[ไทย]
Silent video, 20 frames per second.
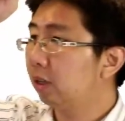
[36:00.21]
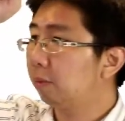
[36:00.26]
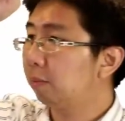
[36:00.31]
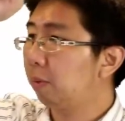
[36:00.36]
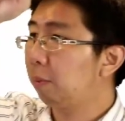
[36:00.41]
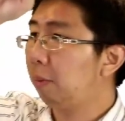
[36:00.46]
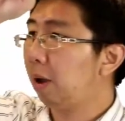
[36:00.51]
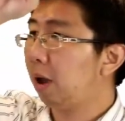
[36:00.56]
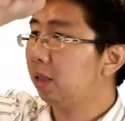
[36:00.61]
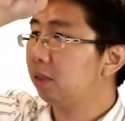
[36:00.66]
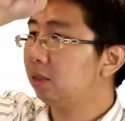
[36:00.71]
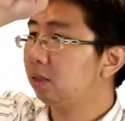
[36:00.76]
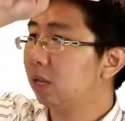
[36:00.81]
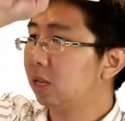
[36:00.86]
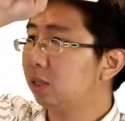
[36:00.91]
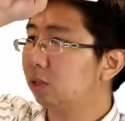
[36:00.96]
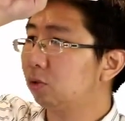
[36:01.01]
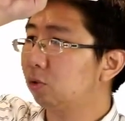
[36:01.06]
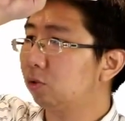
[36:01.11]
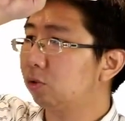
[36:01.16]
ประมาณ
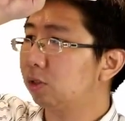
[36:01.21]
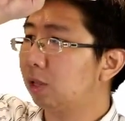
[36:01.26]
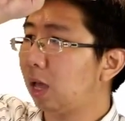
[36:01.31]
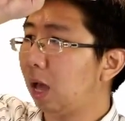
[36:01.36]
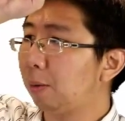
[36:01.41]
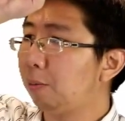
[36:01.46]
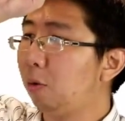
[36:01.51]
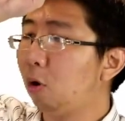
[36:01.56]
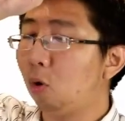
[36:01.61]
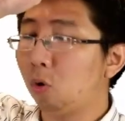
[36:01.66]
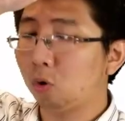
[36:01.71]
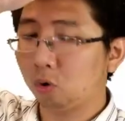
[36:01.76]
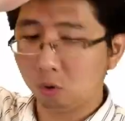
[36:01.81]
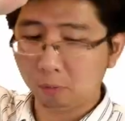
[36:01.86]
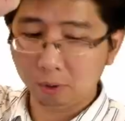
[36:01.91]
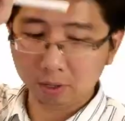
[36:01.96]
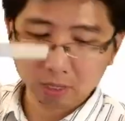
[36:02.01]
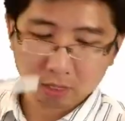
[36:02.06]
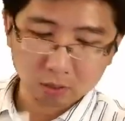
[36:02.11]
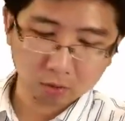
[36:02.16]
7.36ถูกไห
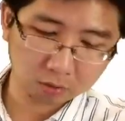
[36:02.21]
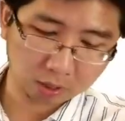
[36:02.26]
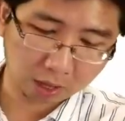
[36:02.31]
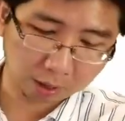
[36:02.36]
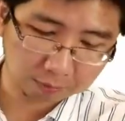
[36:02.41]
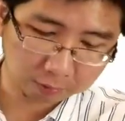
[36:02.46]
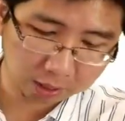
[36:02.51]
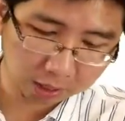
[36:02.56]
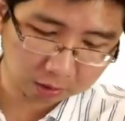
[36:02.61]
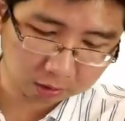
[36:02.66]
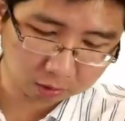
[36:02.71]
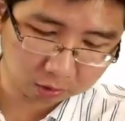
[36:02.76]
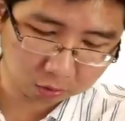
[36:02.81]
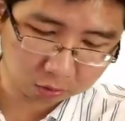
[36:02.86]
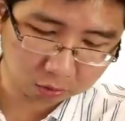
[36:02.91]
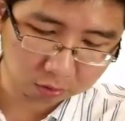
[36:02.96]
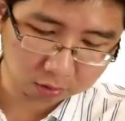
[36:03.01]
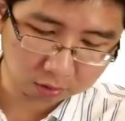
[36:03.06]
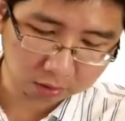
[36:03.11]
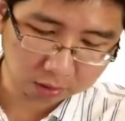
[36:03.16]
ม
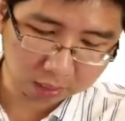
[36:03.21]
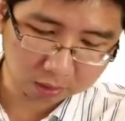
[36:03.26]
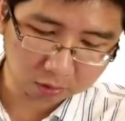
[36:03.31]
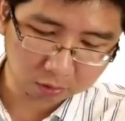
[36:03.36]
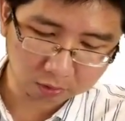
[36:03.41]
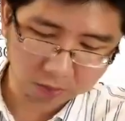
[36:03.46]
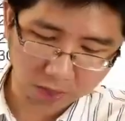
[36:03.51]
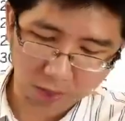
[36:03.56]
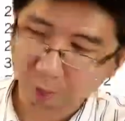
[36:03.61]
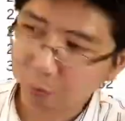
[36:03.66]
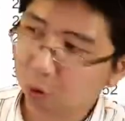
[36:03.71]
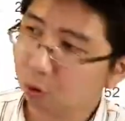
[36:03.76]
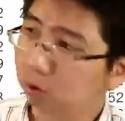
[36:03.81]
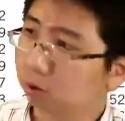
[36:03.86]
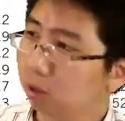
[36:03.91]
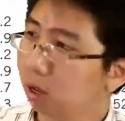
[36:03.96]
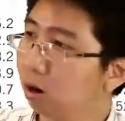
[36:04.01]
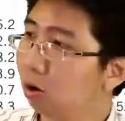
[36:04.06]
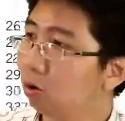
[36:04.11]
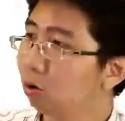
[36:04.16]
7.37 7.36
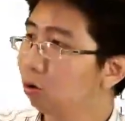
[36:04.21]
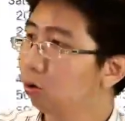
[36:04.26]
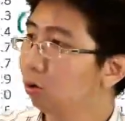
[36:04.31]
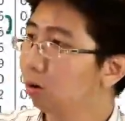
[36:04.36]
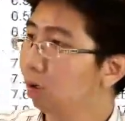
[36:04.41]
ถ้าเราดูเนี่ย